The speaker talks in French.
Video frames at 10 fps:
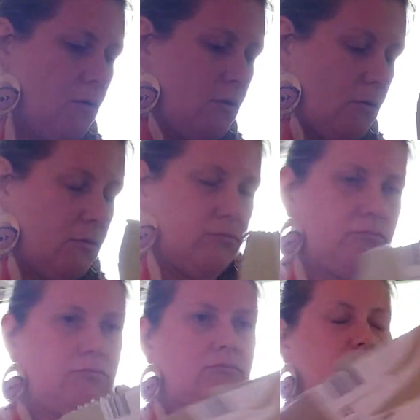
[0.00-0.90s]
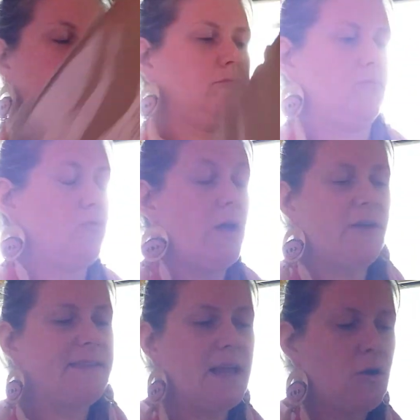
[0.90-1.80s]
euh, oui,
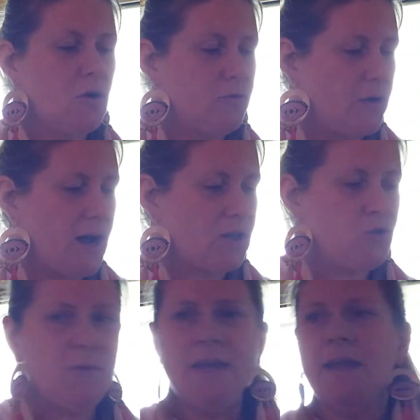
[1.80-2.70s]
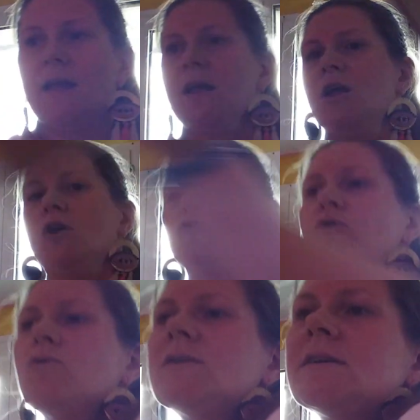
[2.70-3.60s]
avec des codes gratuits.
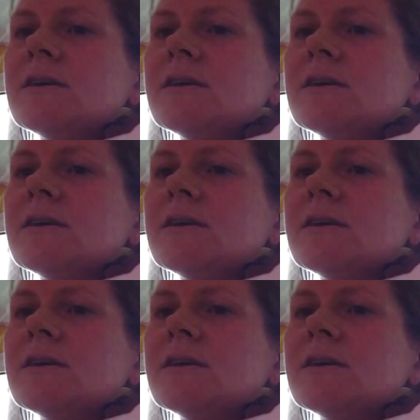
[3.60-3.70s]
Donc